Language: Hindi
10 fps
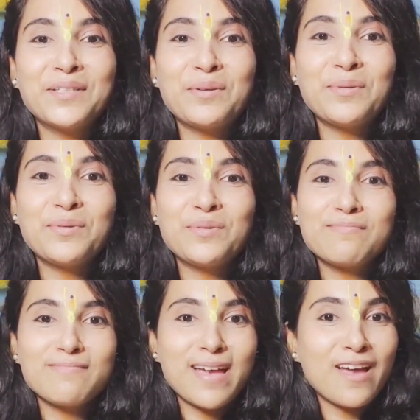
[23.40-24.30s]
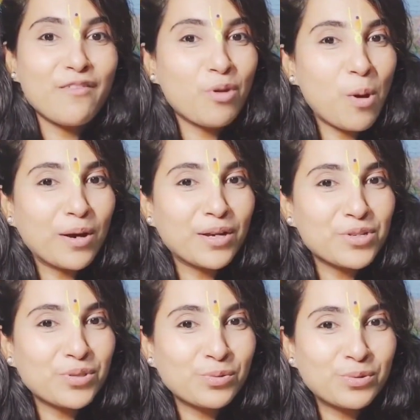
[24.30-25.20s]
तो मैं ब्लॉग
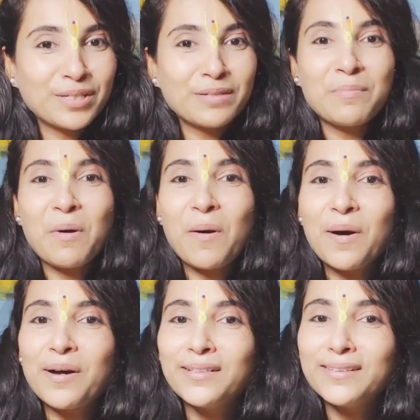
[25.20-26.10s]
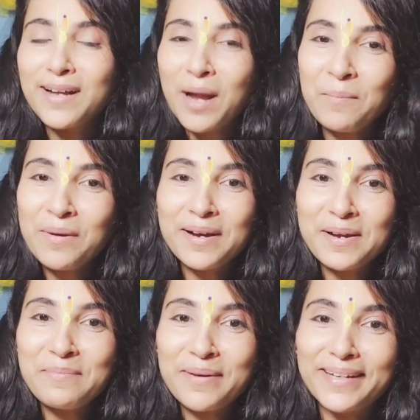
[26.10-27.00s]
की शूटिंग बहुत कम
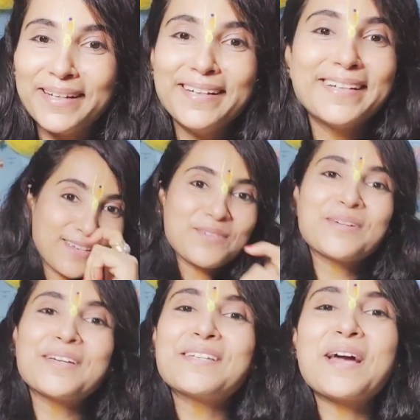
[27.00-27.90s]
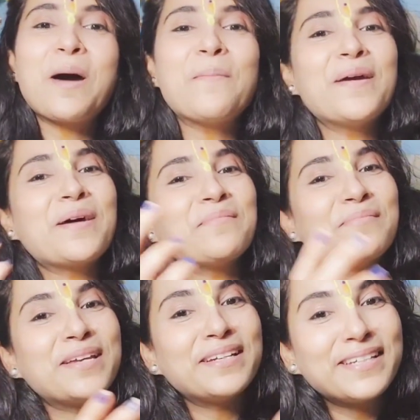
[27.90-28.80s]
कर पाई क्योंकि जहाँ पे हम
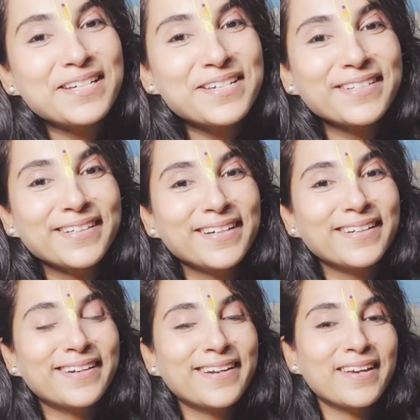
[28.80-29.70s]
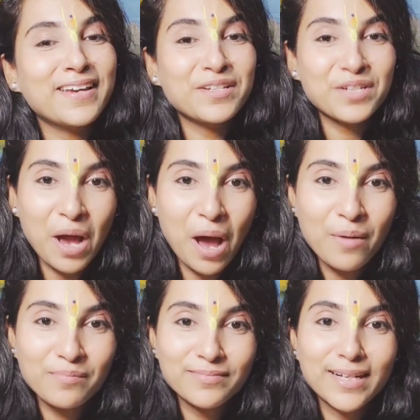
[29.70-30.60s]
मेडिटेशन कर रहे हैं जहाँ
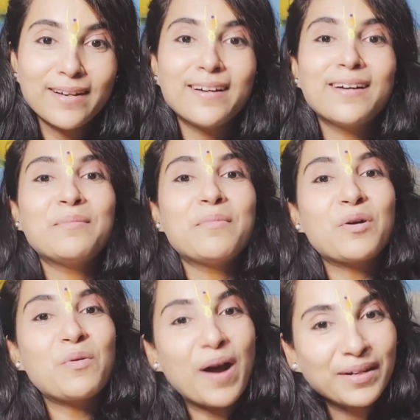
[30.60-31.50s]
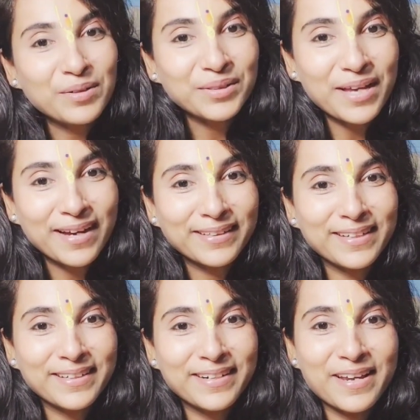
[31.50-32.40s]
हम भगवान को ध्यान
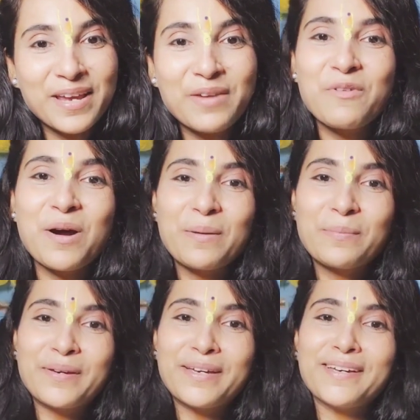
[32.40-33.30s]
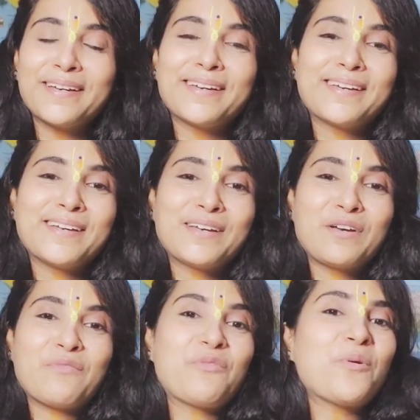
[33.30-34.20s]
कर रहे हैं वहाँ पे
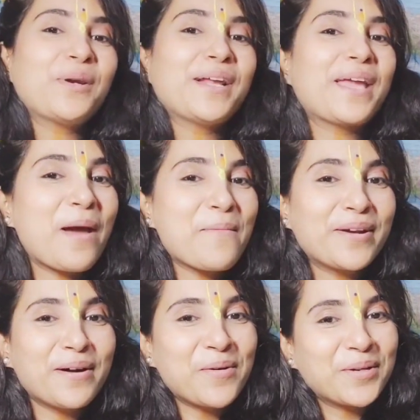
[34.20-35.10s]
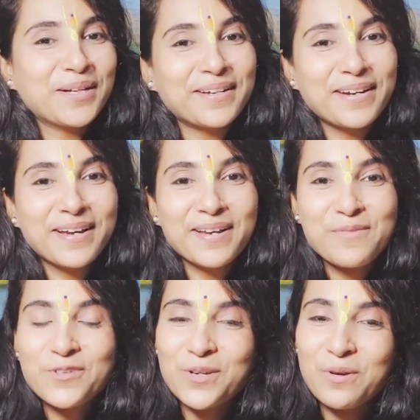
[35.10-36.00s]
फ़ोन कैमरा ऑन करने का
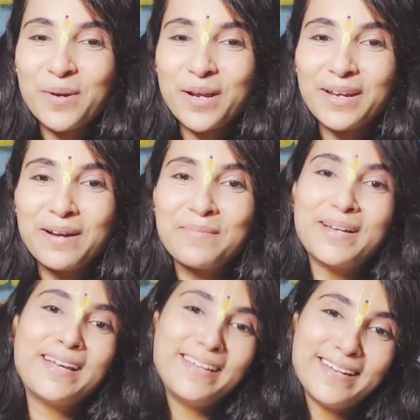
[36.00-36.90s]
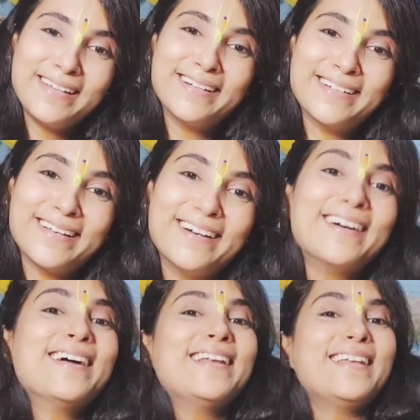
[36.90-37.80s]
या वीडियो बनाने का मन ही नहीं करता
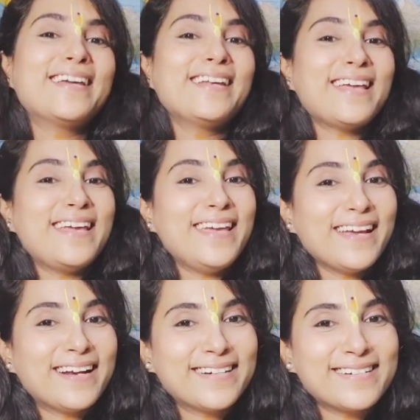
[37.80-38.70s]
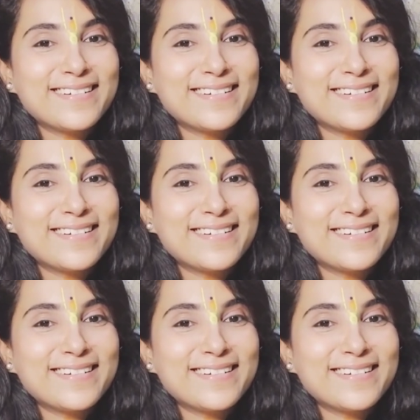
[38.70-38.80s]
लेकिन एक